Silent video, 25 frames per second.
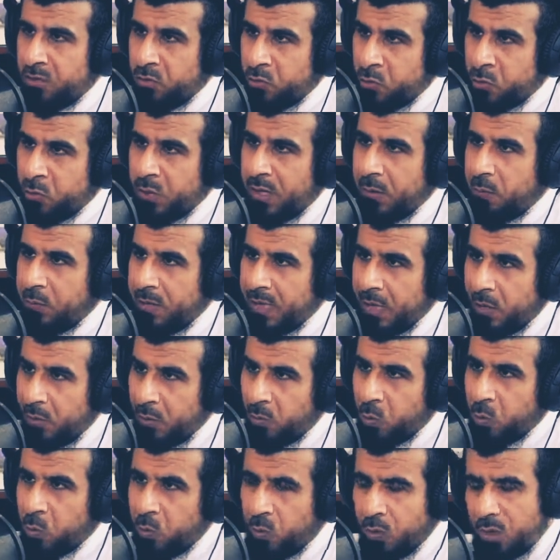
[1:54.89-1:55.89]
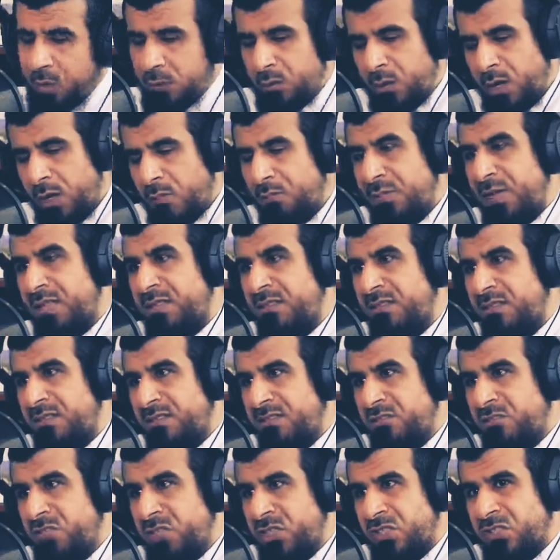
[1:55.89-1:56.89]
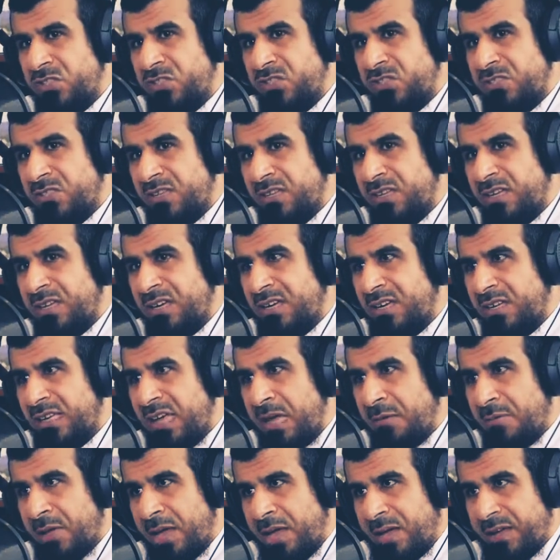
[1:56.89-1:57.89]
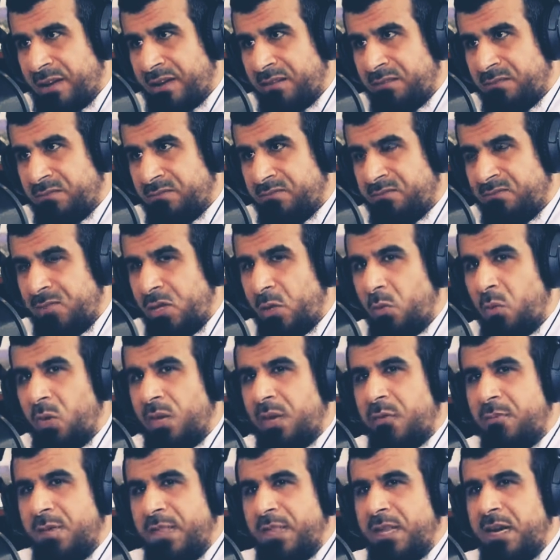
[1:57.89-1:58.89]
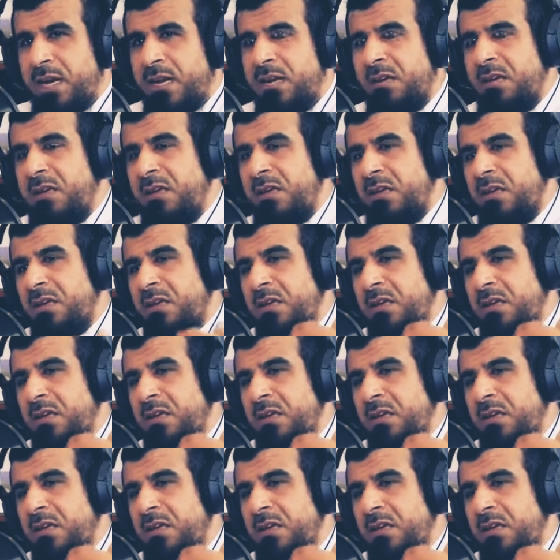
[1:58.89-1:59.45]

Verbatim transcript: الدنيوية والأخروية وبين جنس الكبائر فيقول لك مثلا